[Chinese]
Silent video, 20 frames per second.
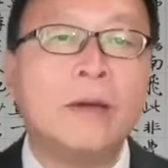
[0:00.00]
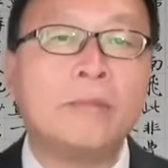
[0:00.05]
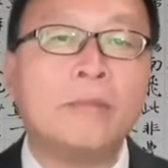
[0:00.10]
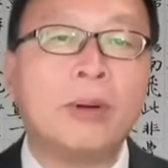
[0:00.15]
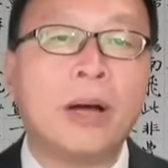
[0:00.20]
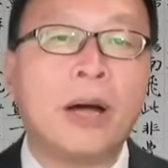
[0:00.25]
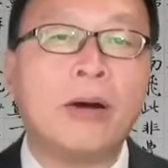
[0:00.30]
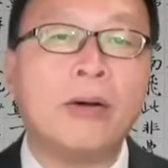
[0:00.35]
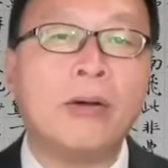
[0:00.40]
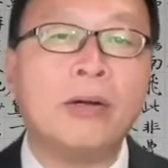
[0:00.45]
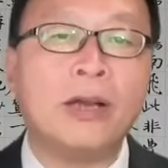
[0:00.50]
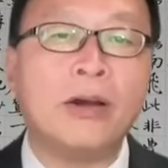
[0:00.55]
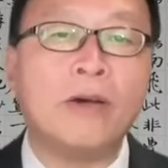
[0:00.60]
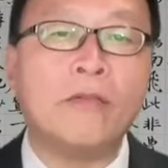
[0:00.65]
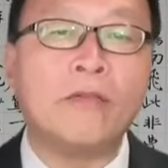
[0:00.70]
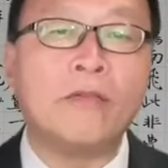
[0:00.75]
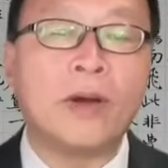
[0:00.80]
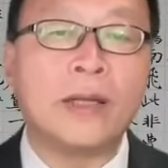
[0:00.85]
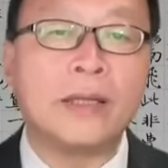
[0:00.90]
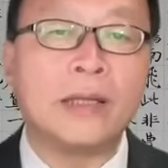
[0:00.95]
保留
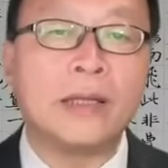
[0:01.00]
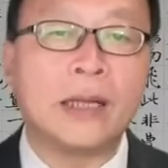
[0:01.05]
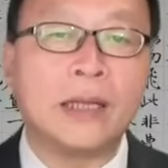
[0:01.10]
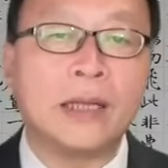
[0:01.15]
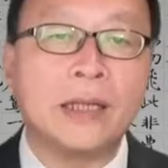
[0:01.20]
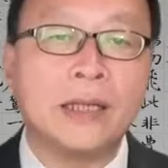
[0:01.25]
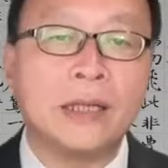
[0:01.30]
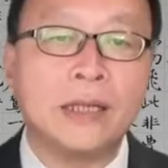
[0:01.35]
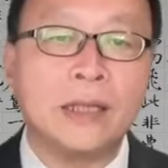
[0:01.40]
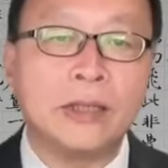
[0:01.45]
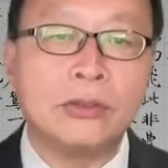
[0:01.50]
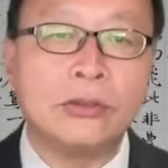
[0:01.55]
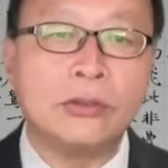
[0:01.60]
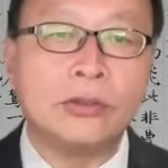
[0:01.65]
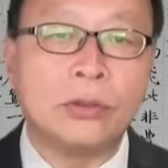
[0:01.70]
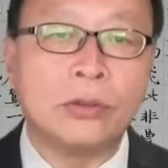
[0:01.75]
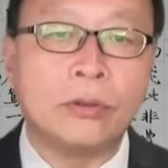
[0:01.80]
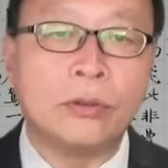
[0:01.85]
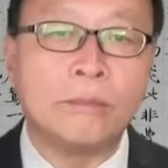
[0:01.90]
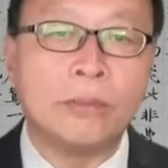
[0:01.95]
反对个人
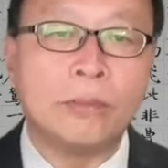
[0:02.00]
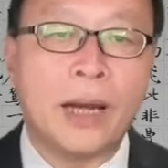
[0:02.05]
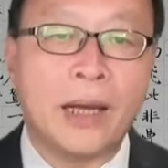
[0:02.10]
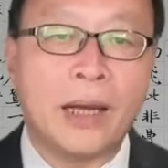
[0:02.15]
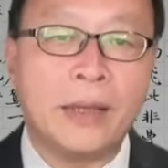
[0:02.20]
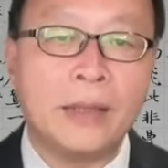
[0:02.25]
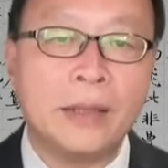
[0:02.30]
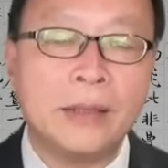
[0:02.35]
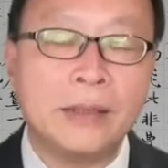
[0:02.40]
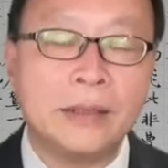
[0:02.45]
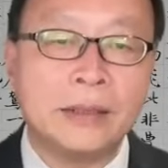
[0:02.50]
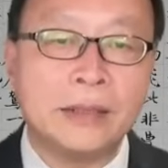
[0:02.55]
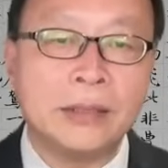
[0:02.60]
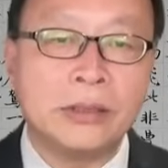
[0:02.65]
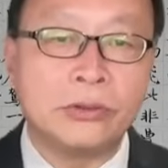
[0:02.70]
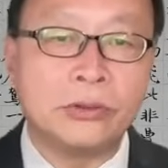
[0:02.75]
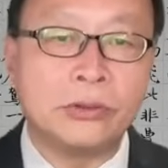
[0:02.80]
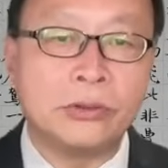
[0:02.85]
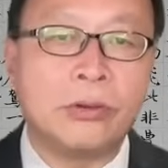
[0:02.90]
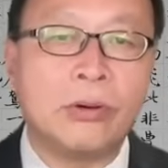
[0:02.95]
崇拜这
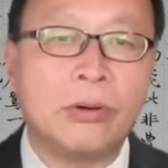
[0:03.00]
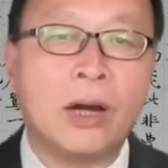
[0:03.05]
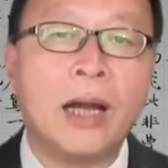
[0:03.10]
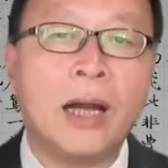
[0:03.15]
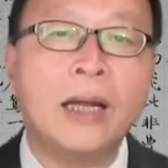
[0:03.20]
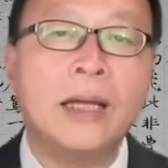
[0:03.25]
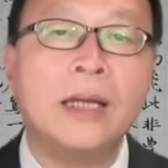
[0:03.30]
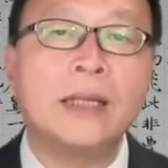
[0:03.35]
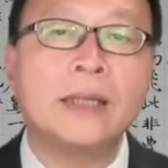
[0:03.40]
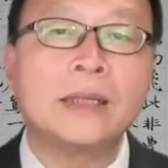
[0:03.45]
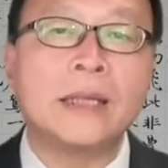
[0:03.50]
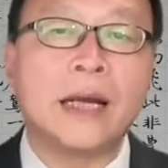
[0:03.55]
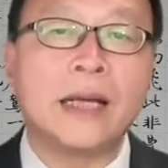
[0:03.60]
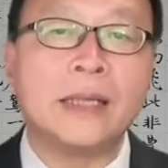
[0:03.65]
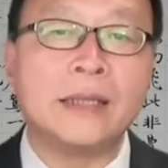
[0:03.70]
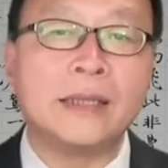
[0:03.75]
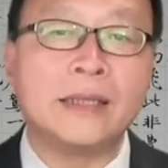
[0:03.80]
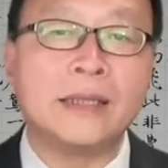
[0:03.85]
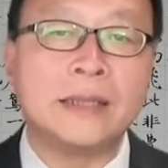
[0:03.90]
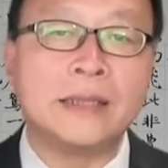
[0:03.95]
句话，它
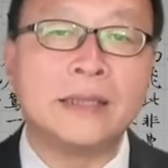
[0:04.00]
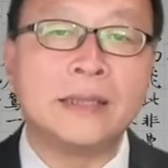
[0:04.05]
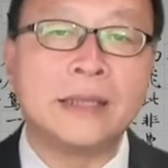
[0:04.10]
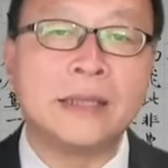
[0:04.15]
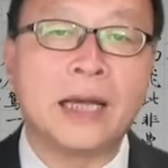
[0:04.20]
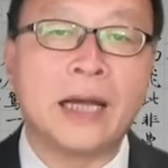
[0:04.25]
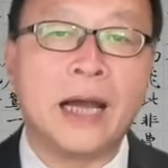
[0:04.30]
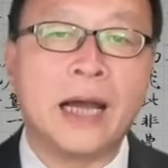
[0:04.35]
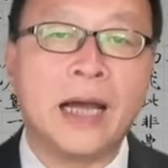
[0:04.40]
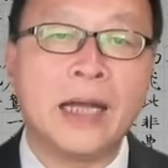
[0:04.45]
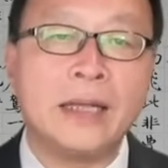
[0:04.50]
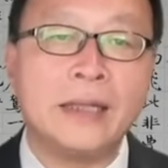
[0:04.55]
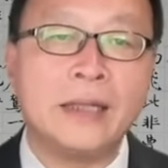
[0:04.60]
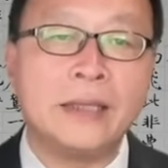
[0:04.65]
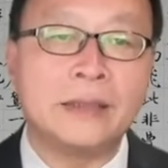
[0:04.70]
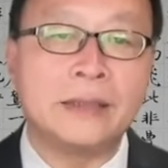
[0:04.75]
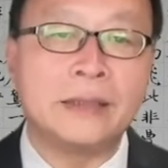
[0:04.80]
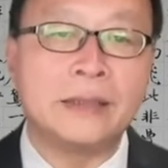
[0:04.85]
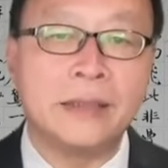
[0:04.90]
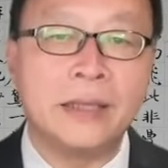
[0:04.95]
的政治含义
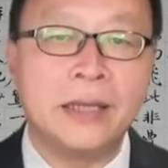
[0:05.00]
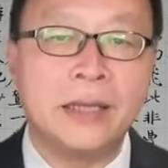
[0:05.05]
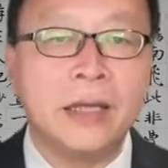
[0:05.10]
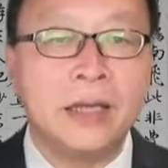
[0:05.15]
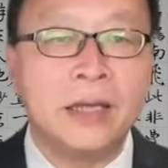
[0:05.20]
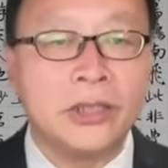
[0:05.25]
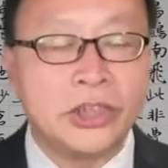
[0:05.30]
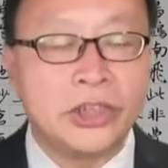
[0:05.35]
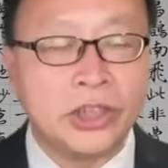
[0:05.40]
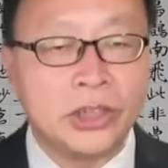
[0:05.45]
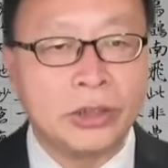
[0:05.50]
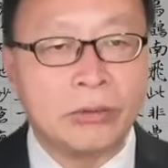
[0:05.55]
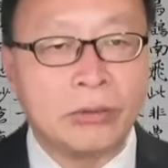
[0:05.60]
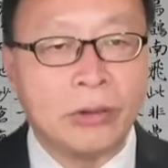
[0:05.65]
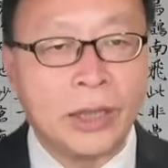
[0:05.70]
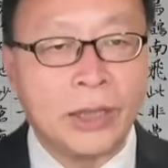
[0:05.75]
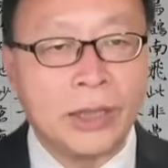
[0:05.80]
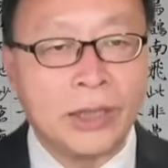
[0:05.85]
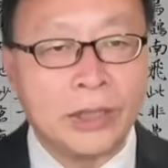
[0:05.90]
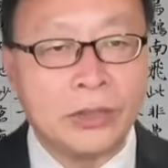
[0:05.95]
是：尽
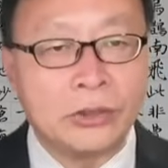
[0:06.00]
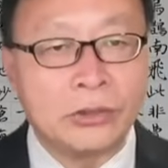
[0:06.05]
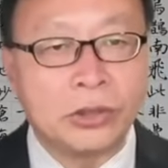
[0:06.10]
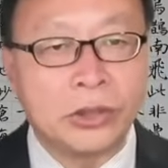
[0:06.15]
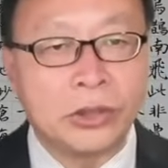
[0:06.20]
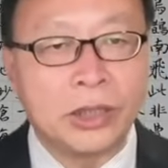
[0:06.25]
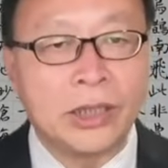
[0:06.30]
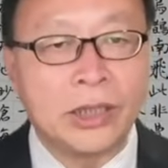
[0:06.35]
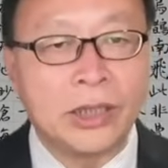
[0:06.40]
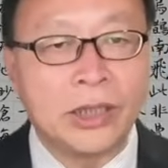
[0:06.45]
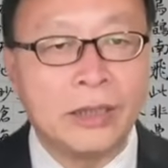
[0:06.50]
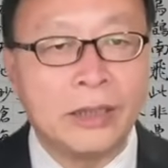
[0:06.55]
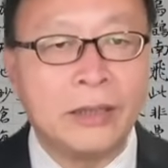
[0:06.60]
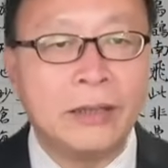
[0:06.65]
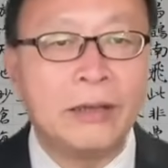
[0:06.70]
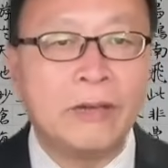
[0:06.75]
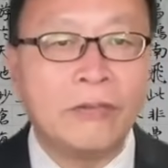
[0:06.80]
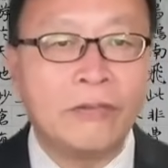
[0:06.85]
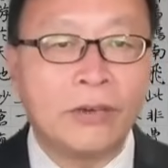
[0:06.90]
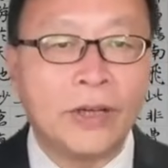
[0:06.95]
管你权力
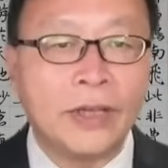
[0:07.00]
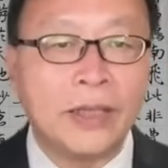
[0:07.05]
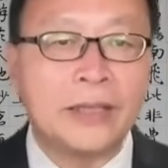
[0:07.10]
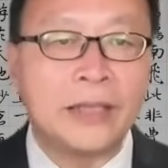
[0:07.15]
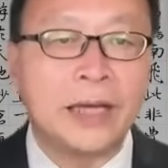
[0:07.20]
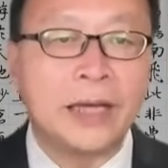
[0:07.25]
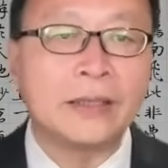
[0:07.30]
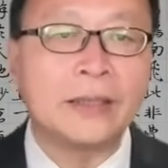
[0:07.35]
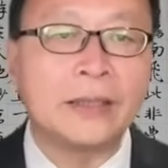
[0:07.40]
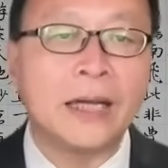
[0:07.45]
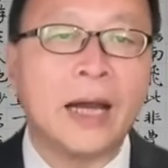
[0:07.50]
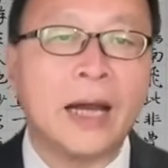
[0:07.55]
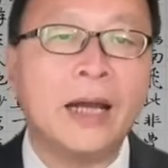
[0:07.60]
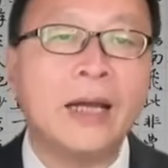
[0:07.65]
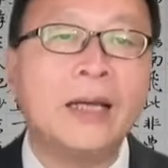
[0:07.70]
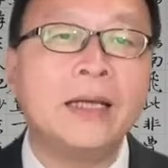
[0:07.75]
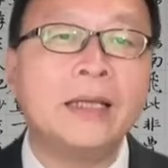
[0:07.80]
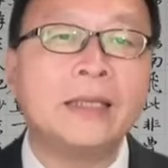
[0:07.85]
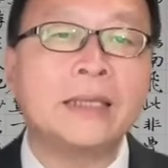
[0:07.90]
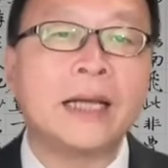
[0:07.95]
非常大，
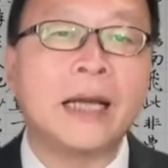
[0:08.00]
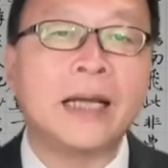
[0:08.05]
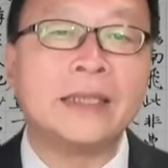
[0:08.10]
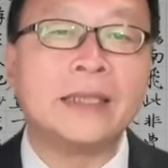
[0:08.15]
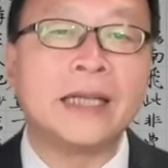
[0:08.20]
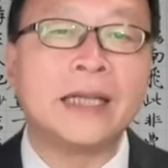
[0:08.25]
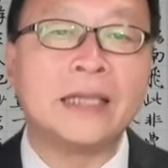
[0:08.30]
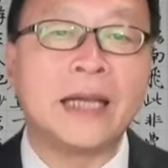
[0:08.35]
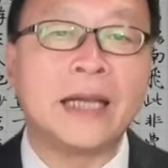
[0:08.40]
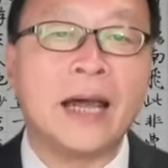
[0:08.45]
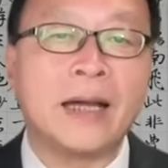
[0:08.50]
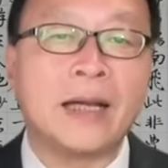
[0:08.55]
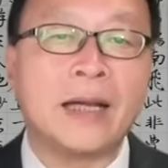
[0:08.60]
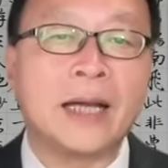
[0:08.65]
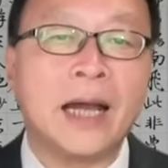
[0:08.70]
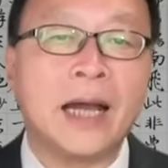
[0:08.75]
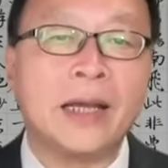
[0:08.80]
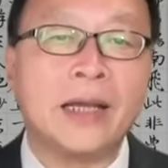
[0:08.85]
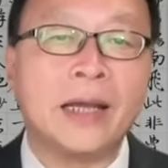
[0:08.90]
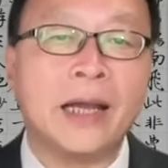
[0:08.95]
但在党
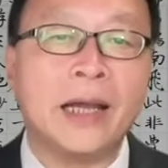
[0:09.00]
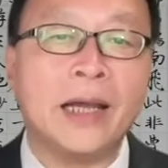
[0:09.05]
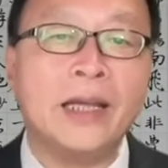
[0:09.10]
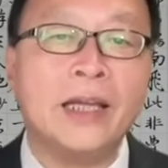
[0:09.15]
看来，